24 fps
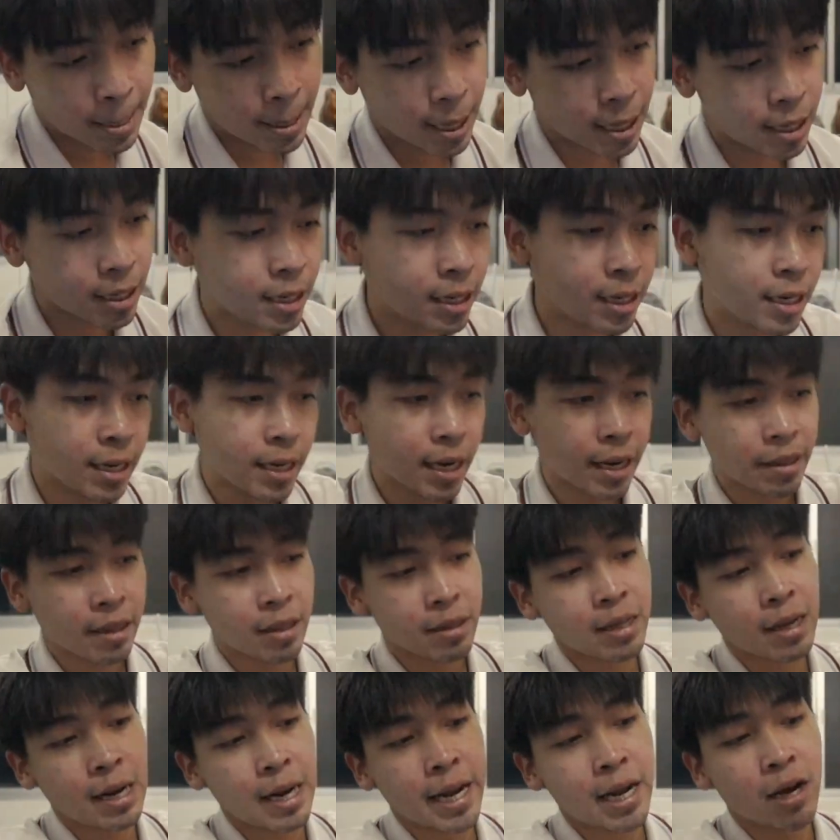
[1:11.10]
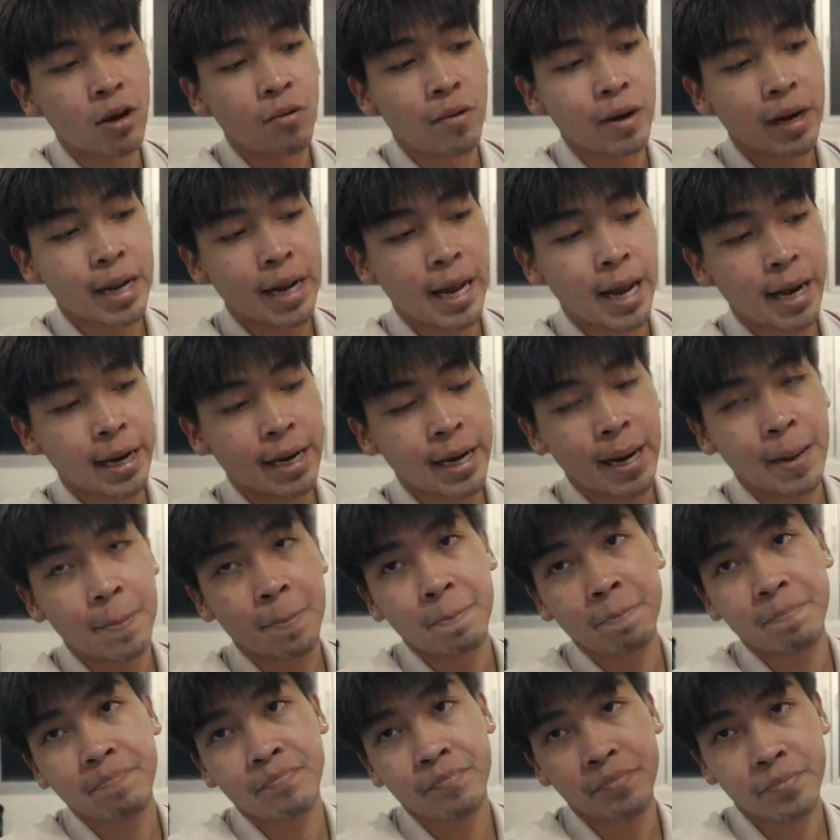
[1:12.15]
ก็คือ accessory ของ One d x เนี่ย
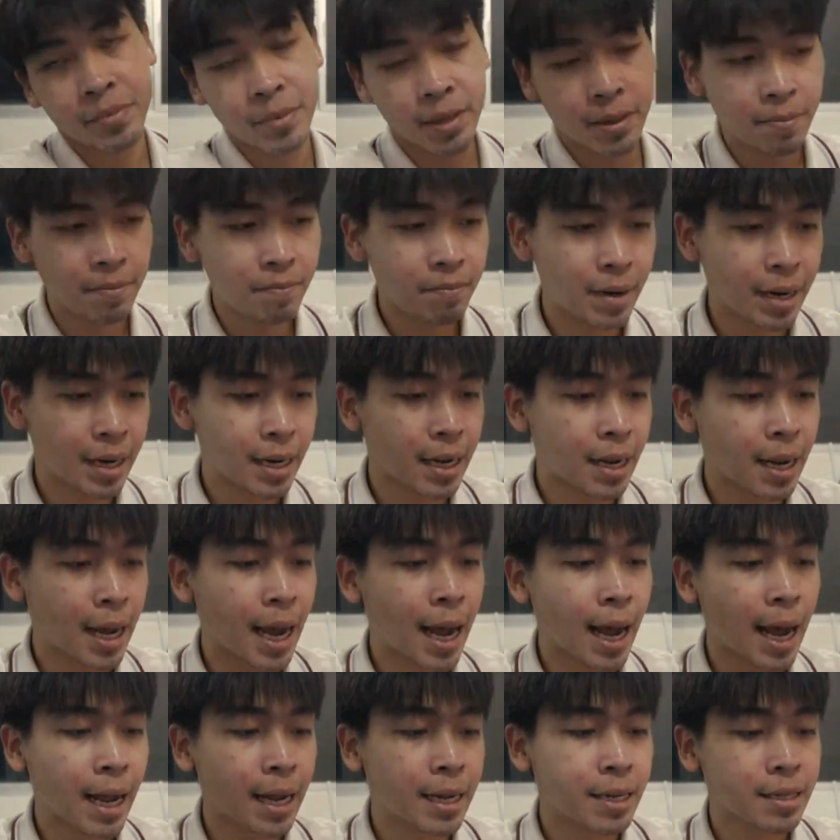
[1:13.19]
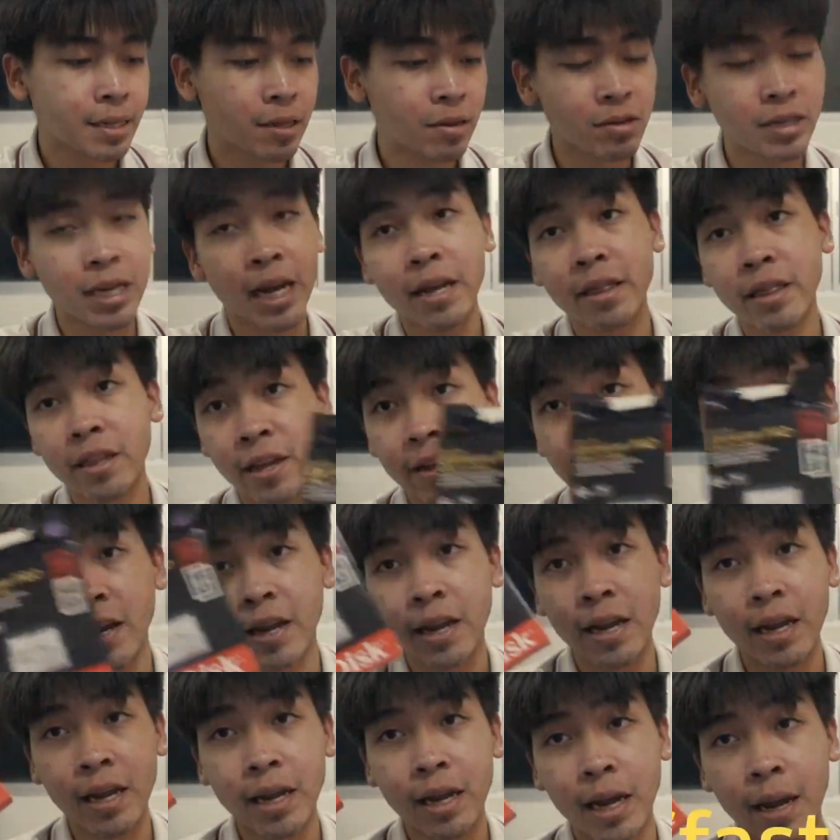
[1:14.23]
มันจะต้องใช้
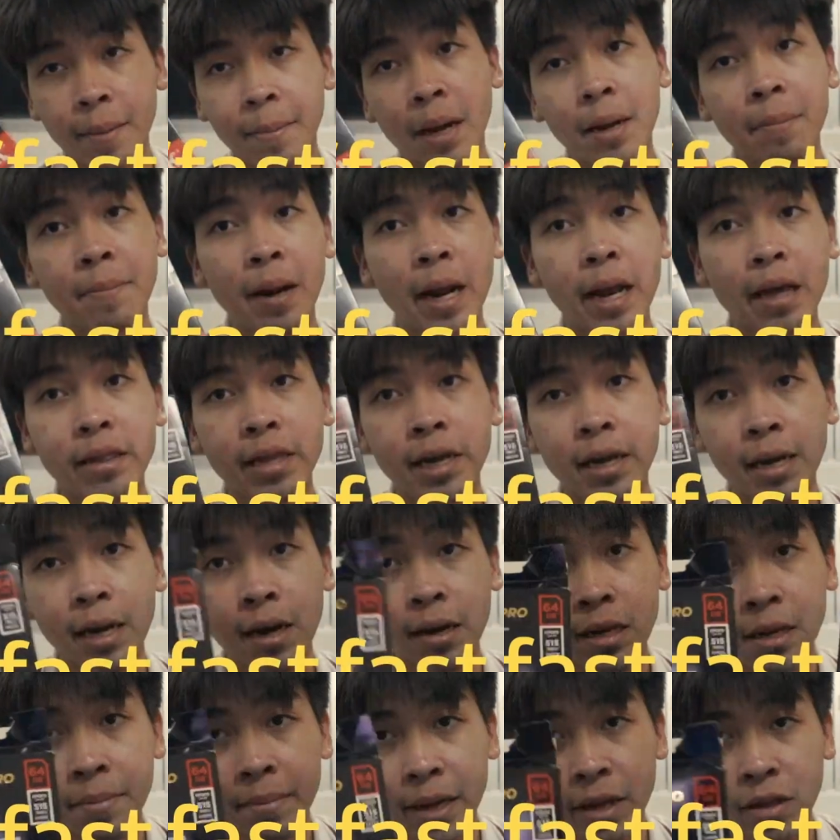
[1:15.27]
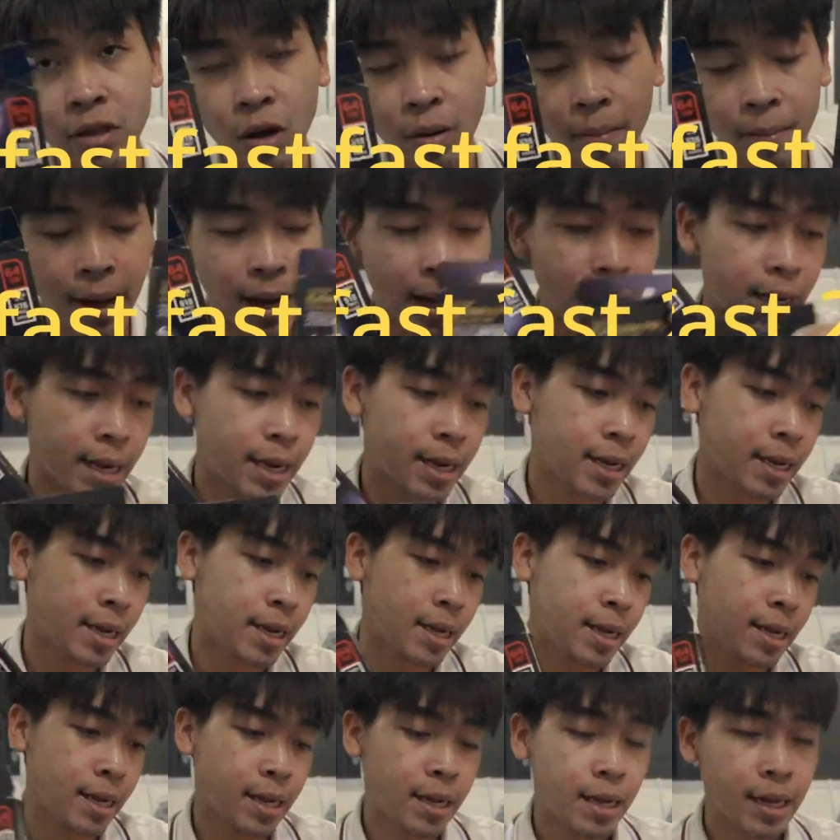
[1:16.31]
CF Express เนี่ยเราจะมี 2 ใบ
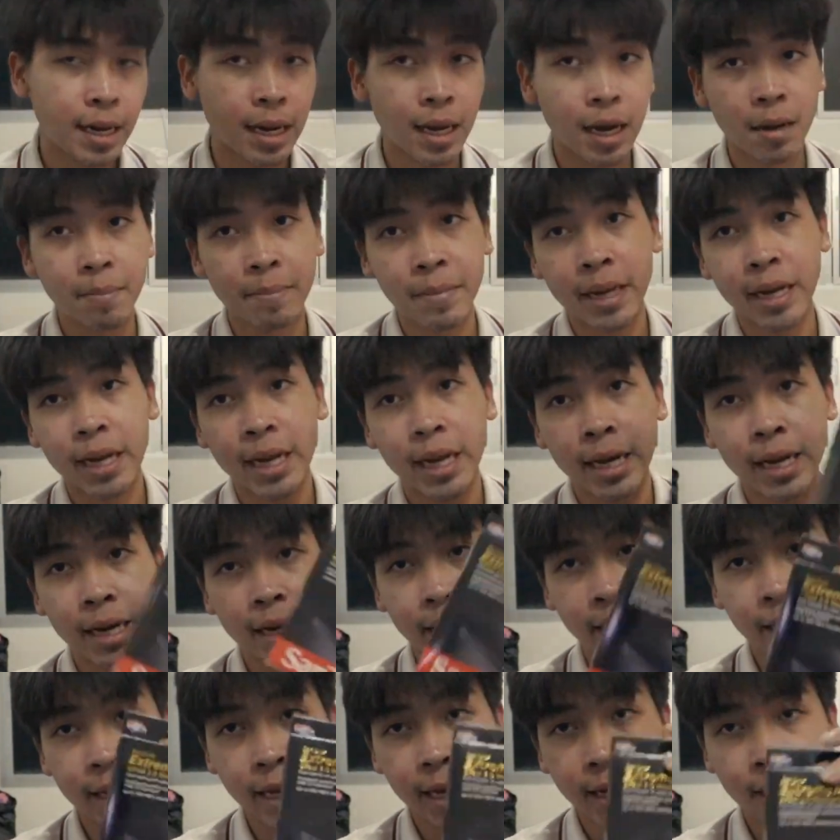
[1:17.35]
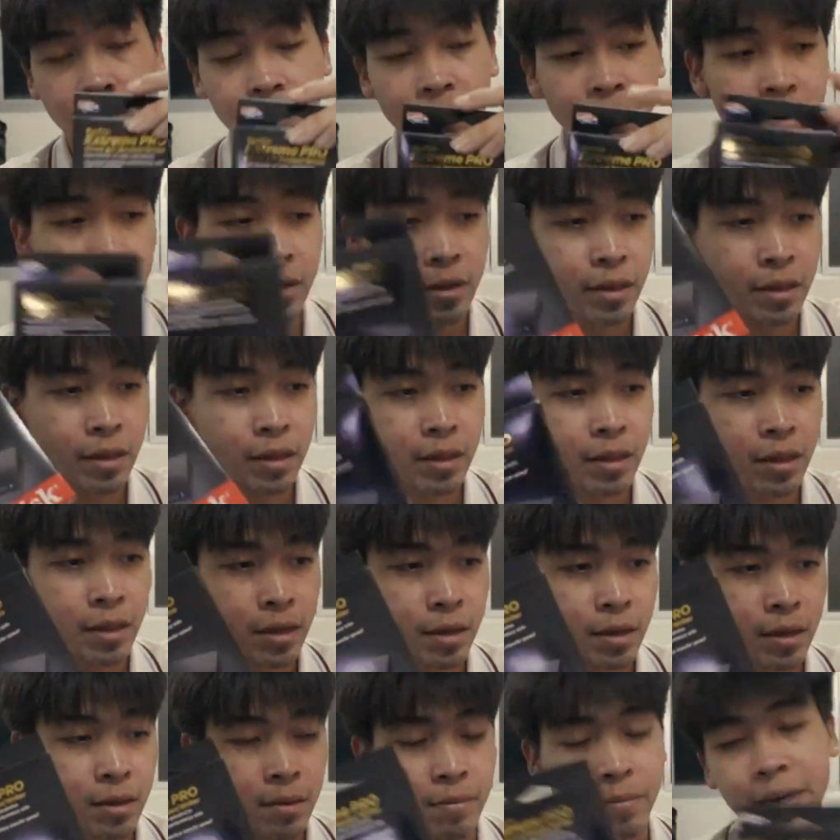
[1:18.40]
แล้วก็มี leader ของ
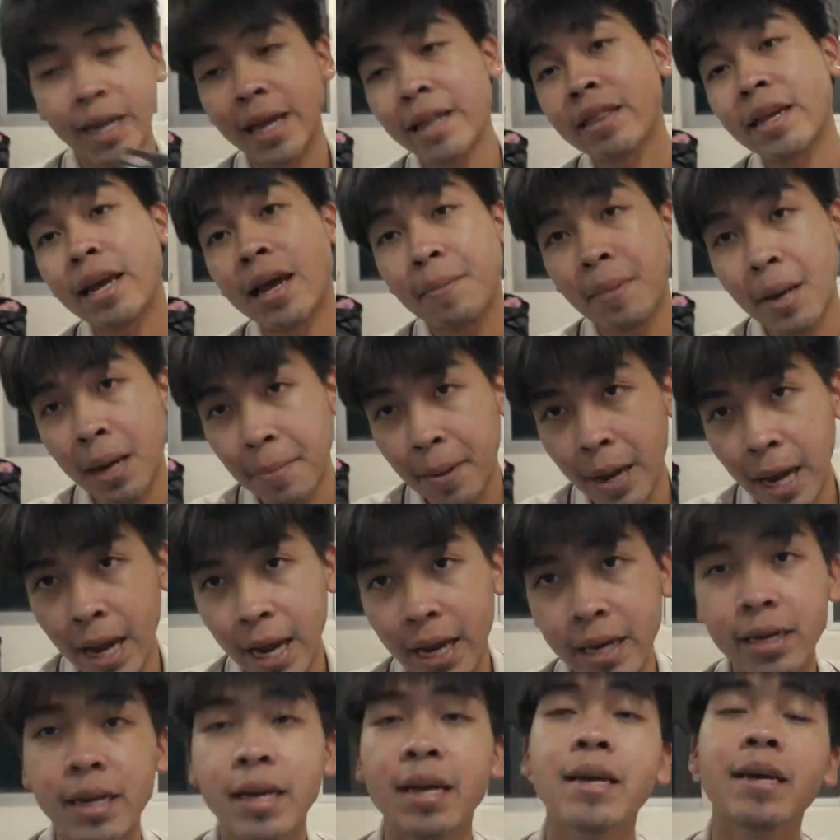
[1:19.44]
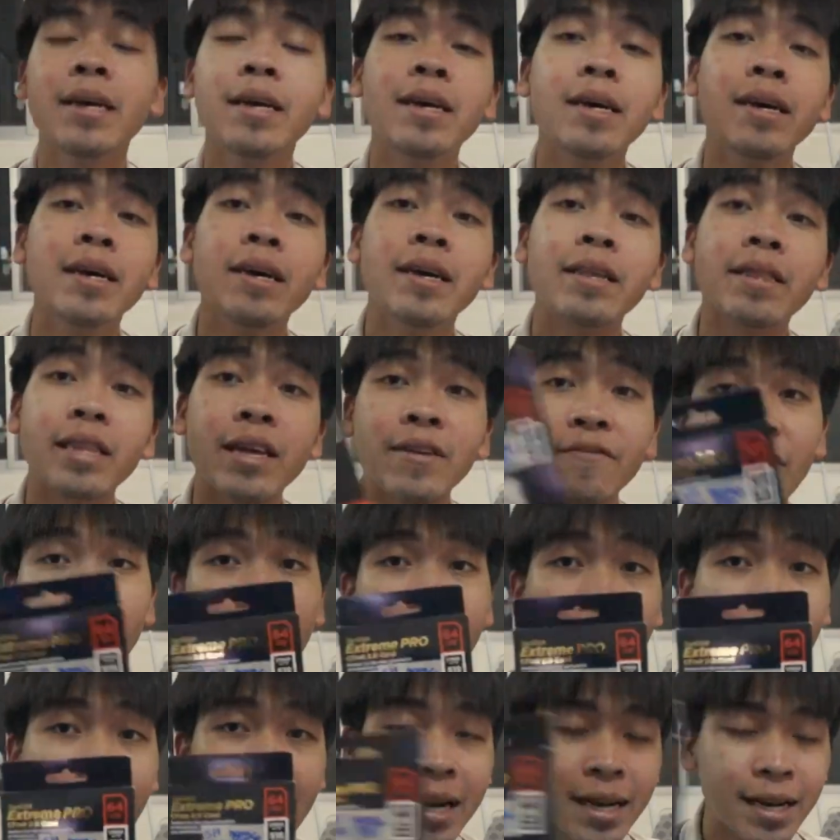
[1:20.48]
ไม่ใช่ CF Express
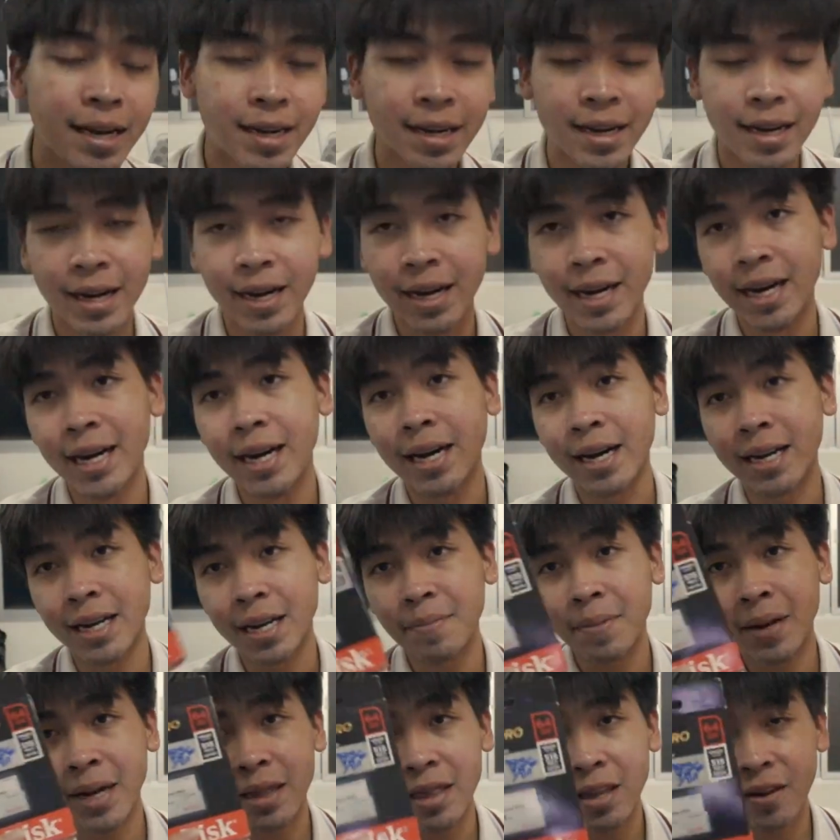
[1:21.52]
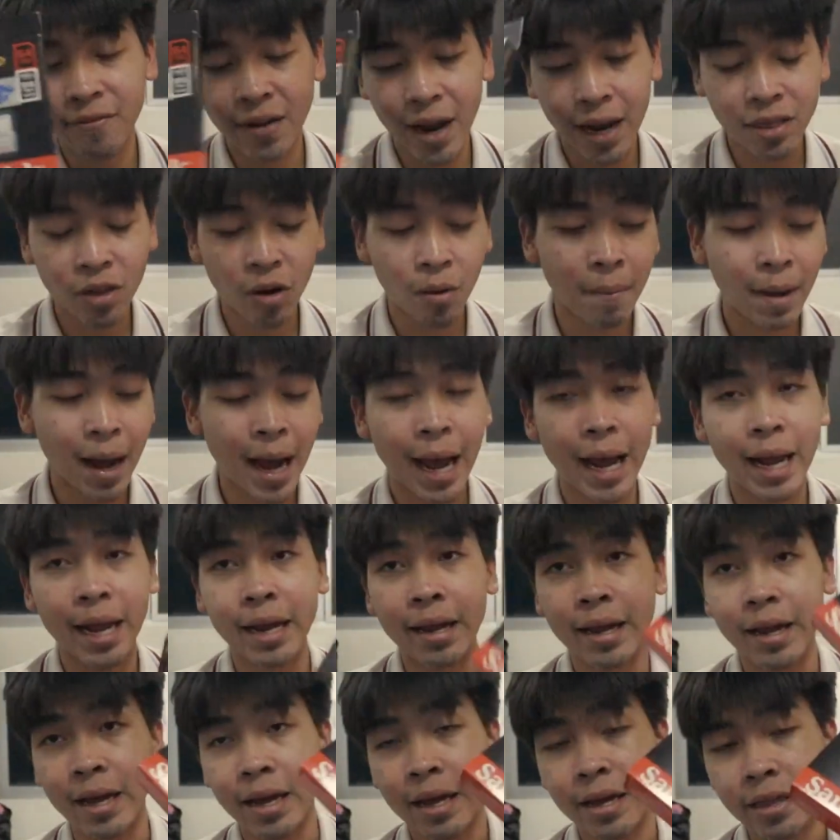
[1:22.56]
CFast เออ ก็จะเป็น CFast 2ใบ
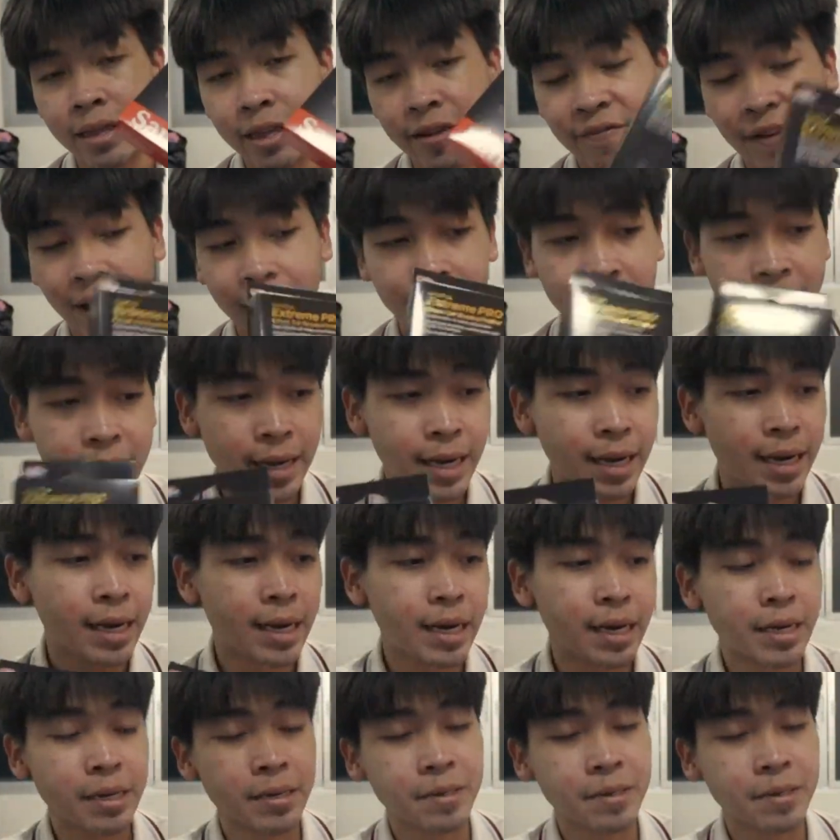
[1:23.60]
CFast leader